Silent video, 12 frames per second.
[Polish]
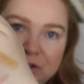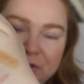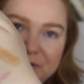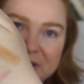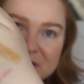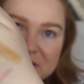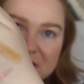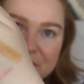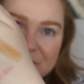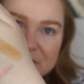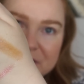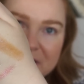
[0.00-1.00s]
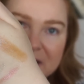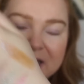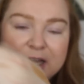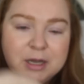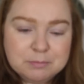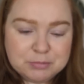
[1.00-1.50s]
tylko widać taki właśnie
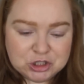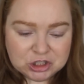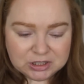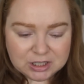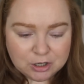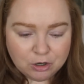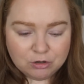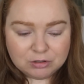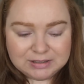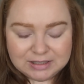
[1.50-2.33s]
brzydki kolor.